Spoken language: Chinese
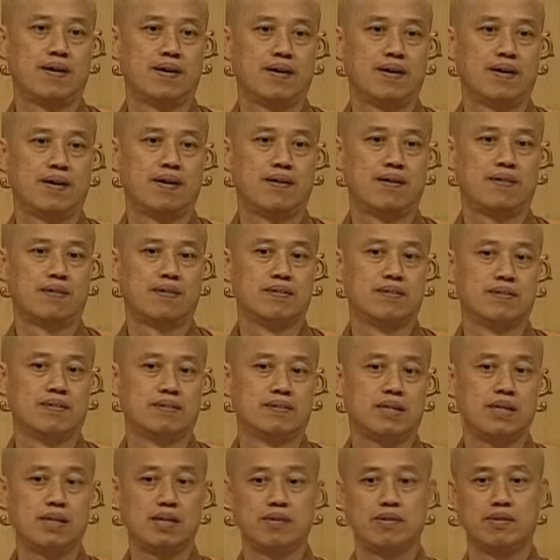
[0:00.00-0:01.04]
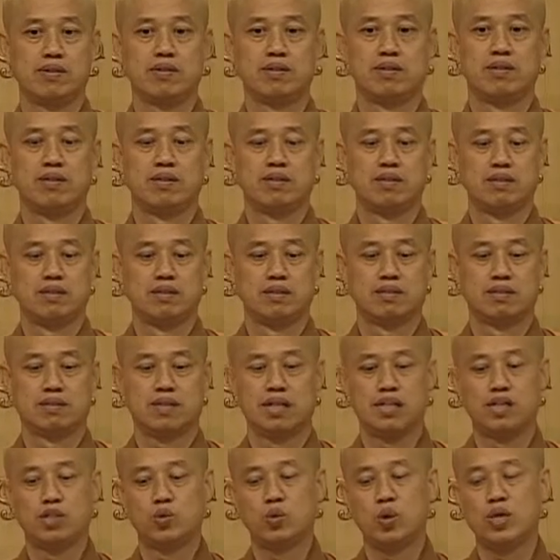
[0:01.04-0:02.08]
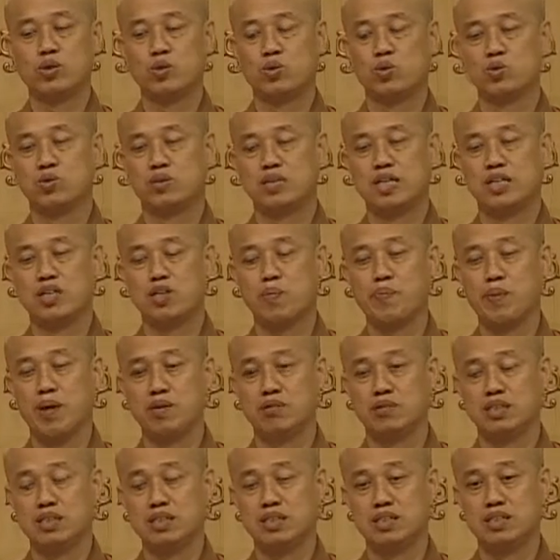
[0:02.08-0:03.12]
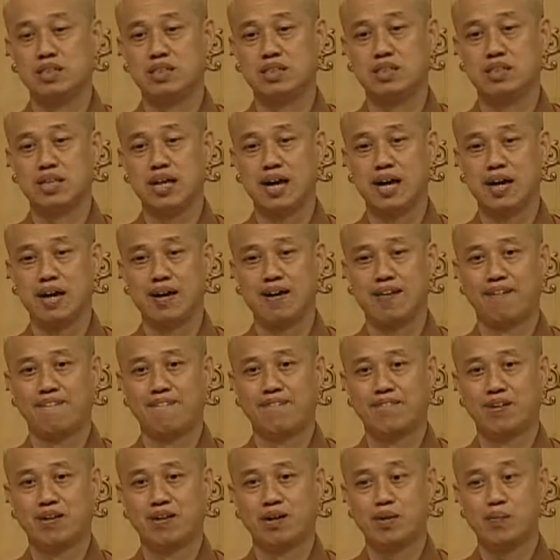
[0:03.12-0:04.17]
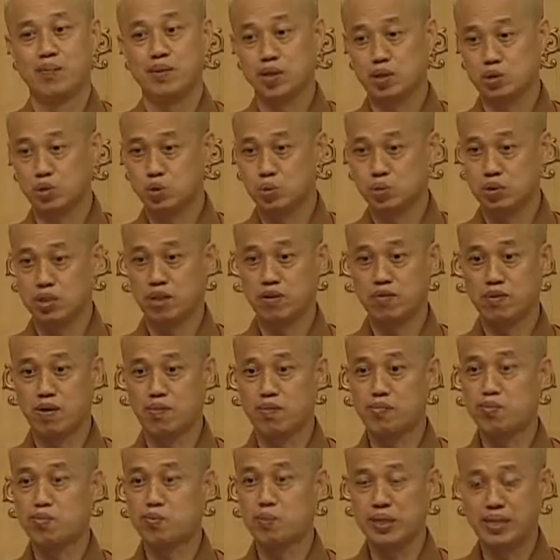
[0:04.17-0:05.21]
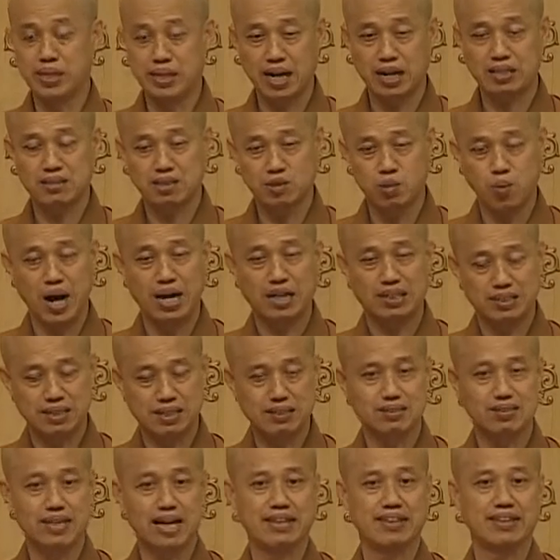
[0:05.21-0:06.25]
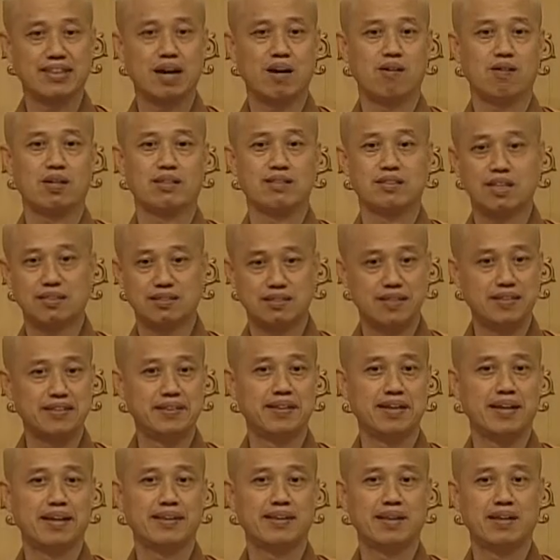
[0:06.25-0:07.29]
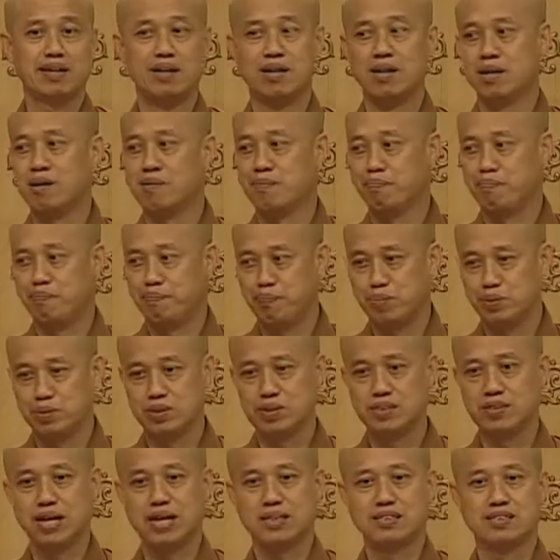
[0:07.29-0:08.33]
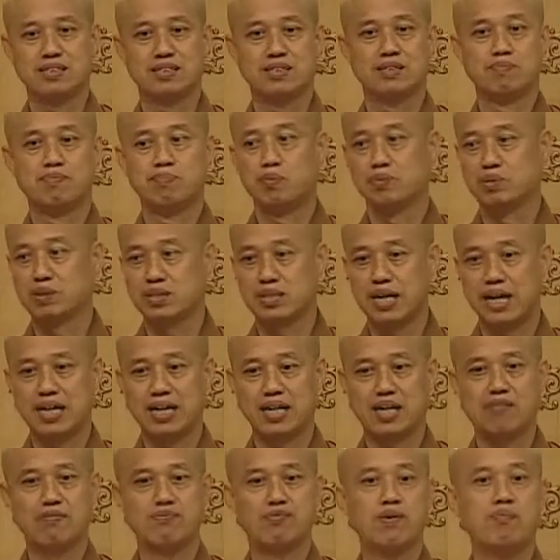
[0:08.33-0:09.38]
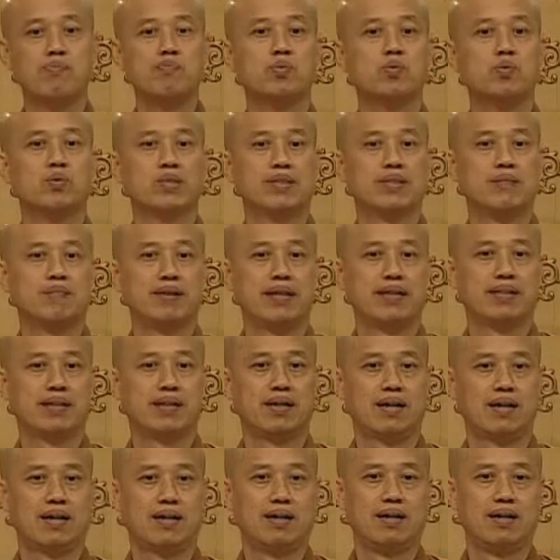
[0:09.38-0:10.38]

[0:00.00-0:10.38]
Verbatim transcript: 啊！那你，那你对祖先都没有信心呢？我们的祖先、我们父母应该是往生善道了，在升天了，不是在这，不是在那个坟墓里面了